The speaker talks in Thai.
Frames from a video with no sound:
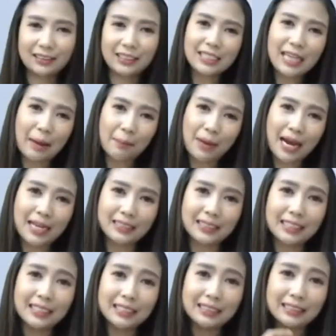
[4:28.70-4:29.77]
ทำให้
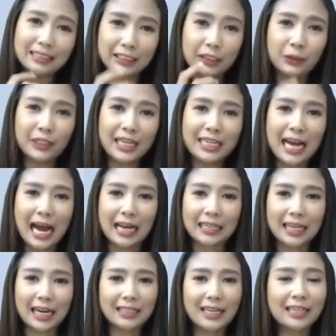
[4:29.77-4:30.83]
จิตวิทยา
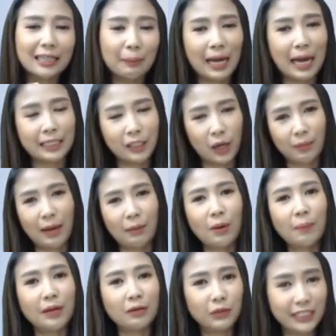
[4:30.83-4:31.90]
เนี้ยได้รับการยอมรับ
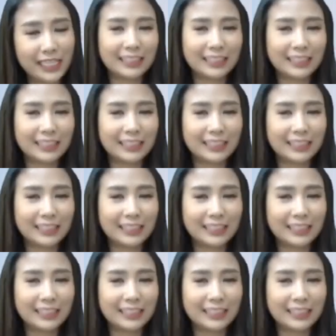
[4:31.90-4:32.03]
ว่าเป็นวิทยา